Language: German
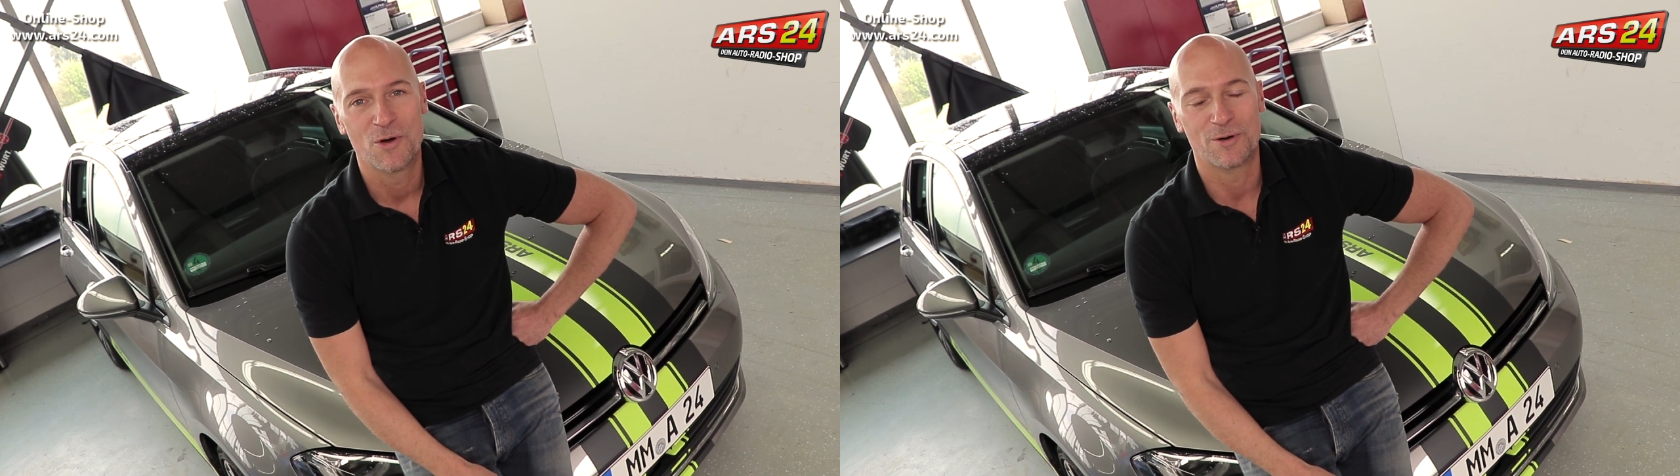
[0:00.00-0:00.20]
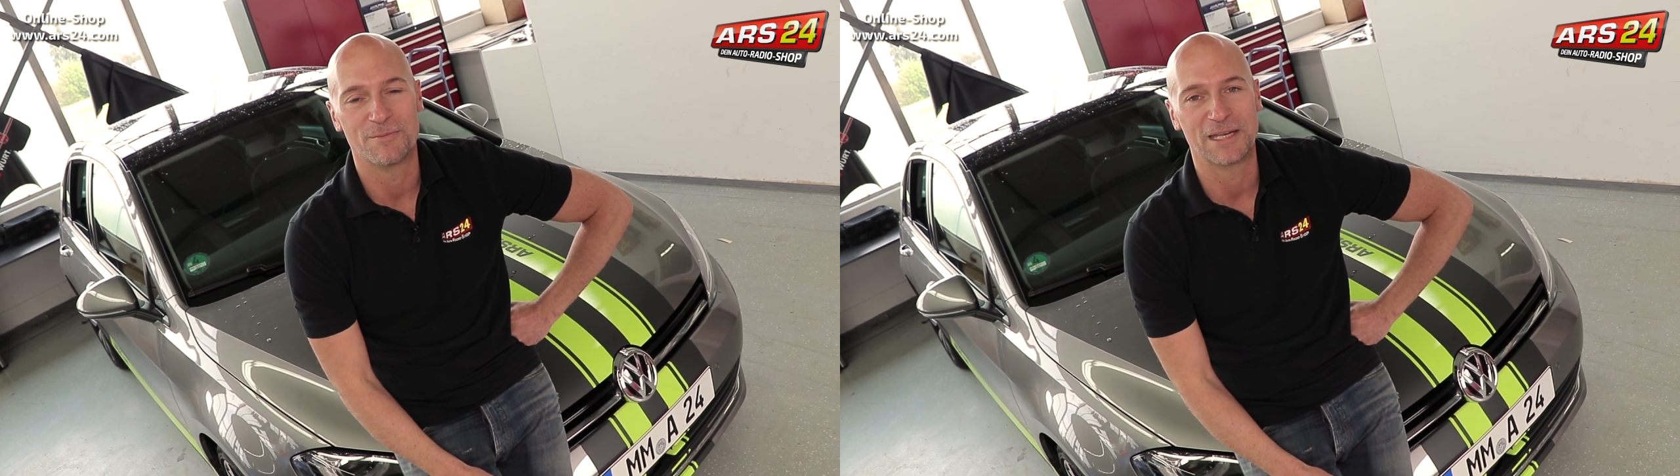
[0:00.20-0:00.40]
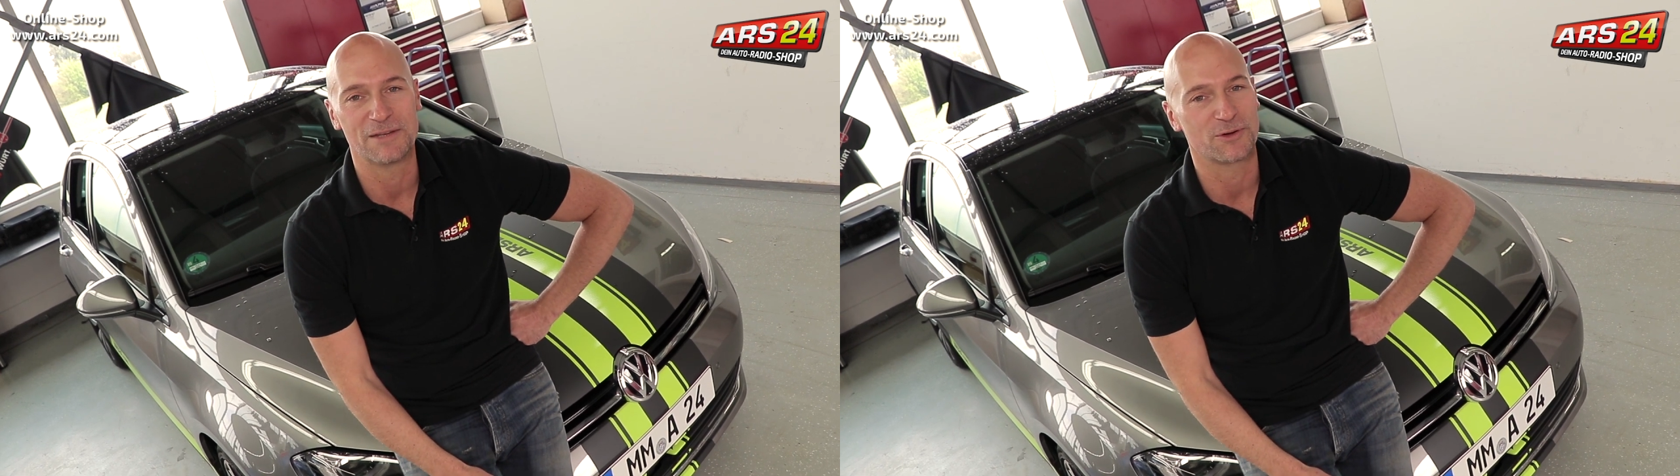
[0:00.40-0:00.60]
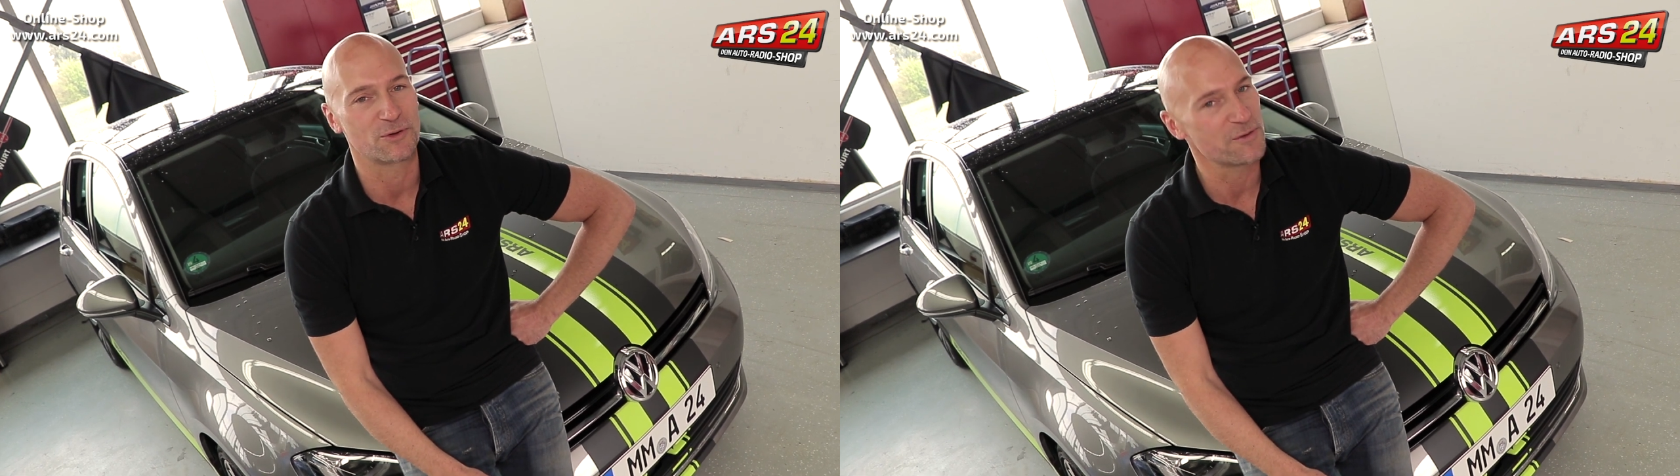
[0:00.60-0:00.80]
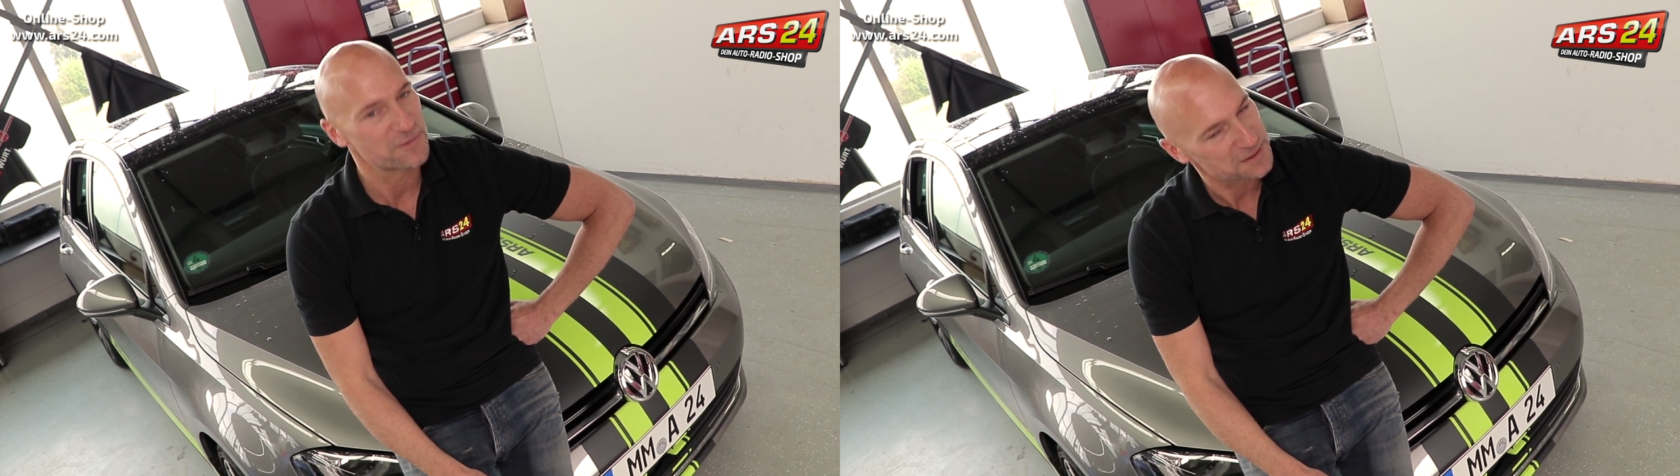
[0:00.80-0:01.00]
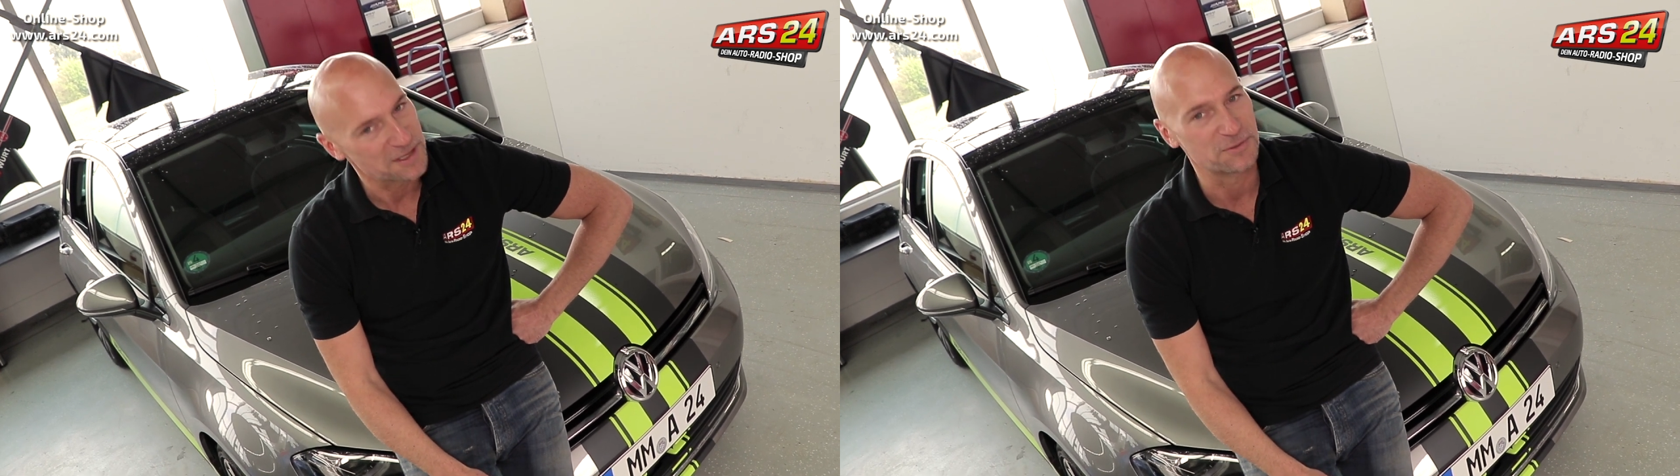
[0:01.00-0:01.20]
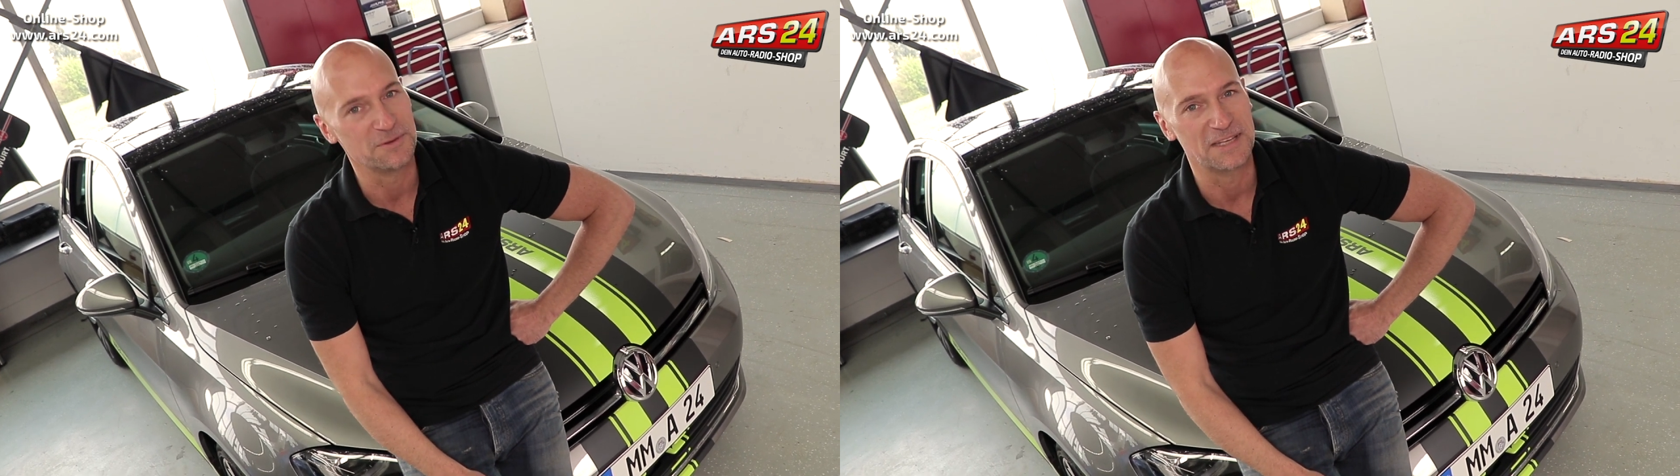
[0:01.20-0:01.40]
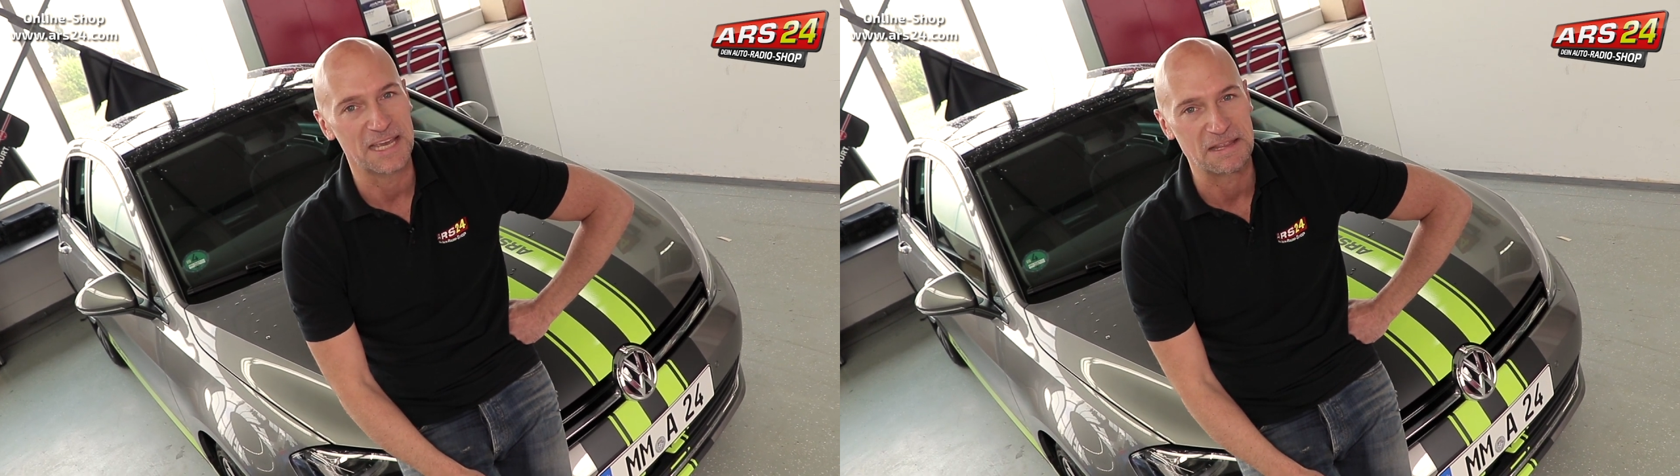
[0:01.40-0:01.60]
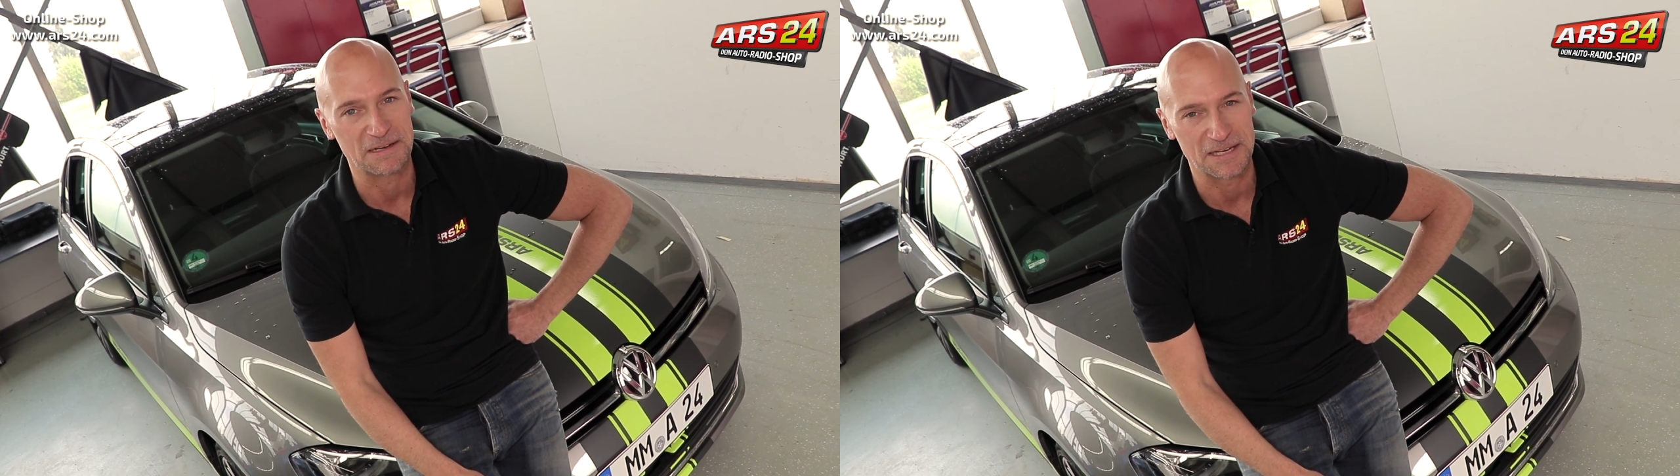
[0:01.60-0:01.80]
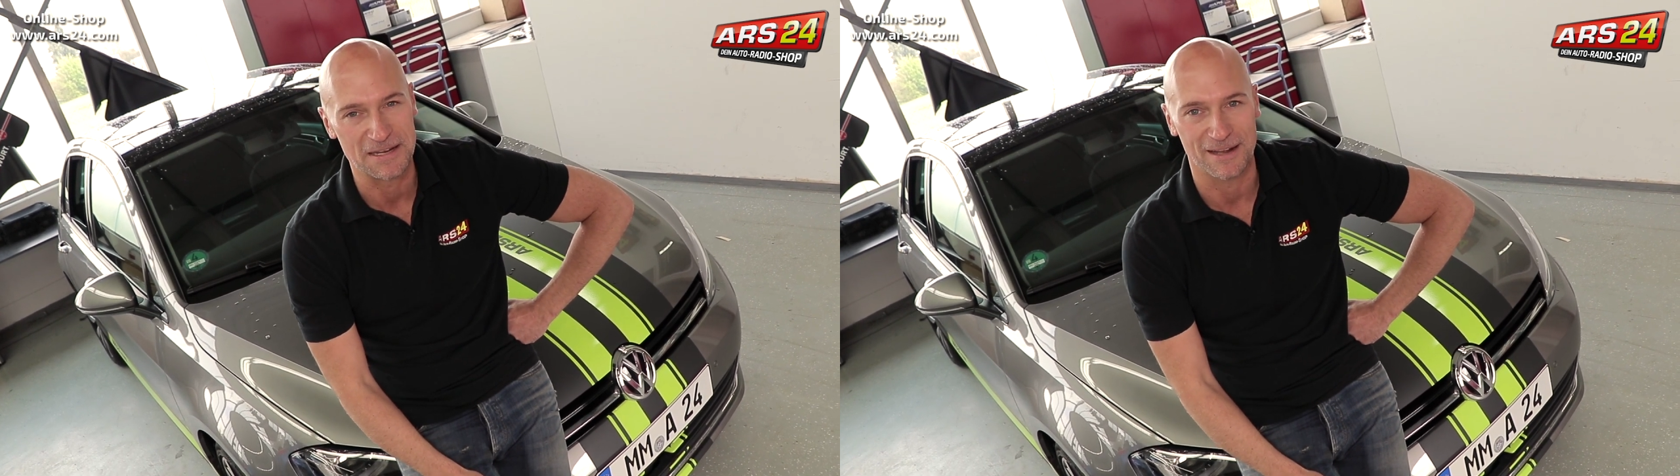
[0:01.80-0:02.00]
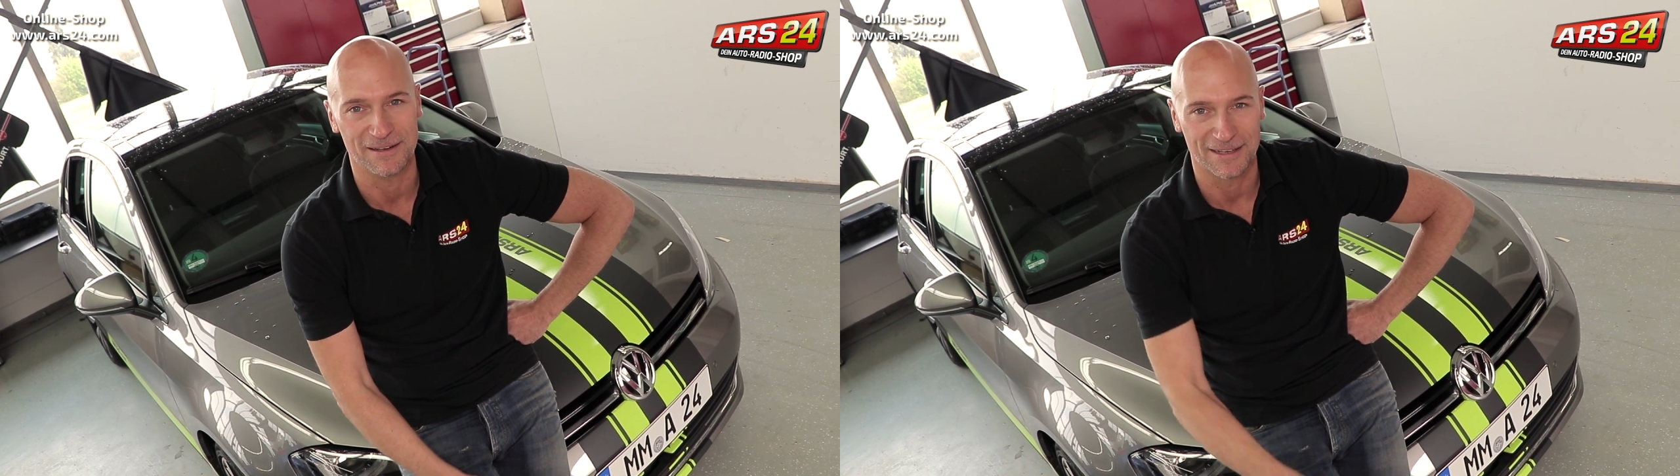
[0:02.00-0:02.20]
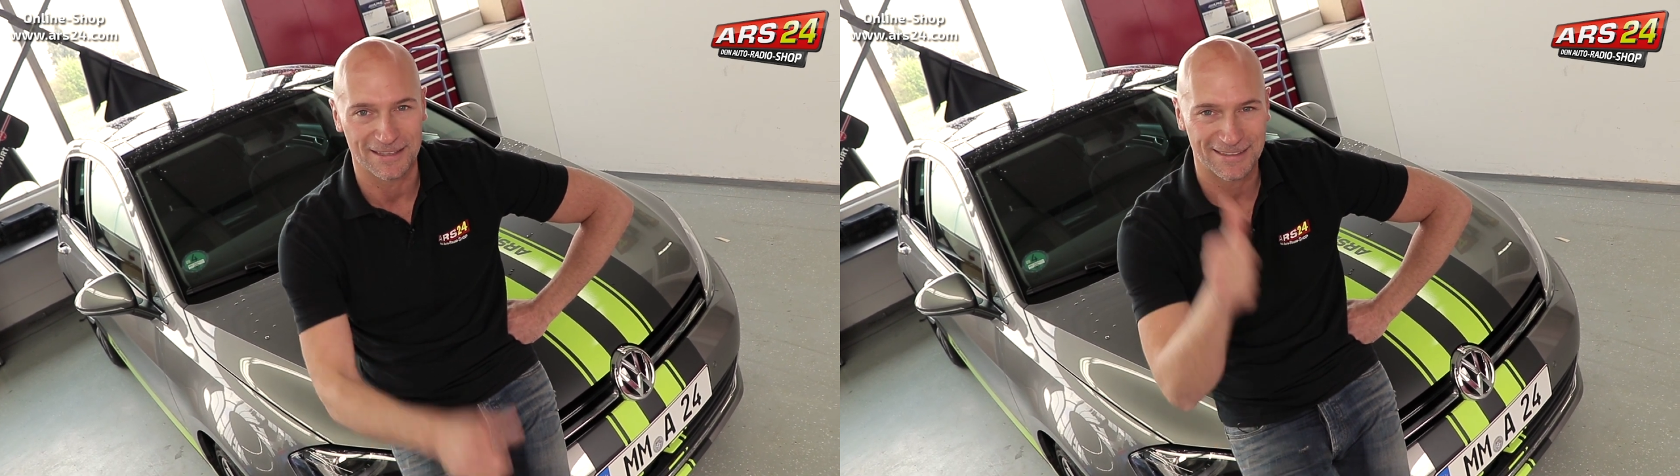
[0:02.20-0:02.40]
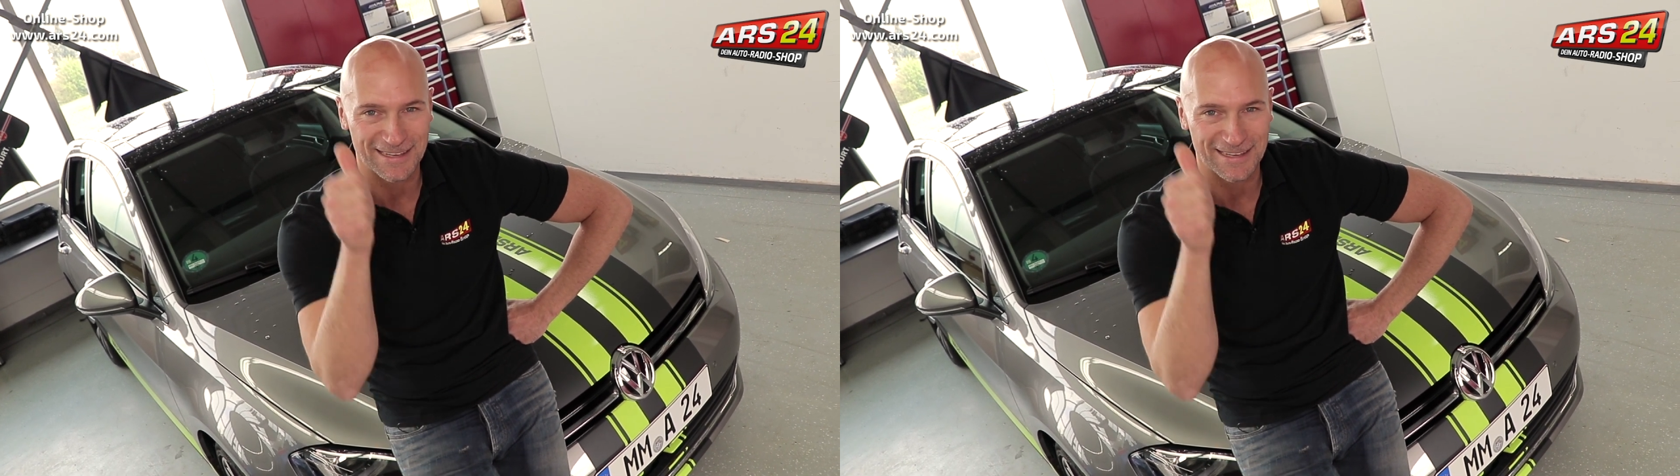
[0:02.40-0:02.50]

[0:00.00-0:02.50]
und meine Verkäufe sind natürlich eh der Knaller.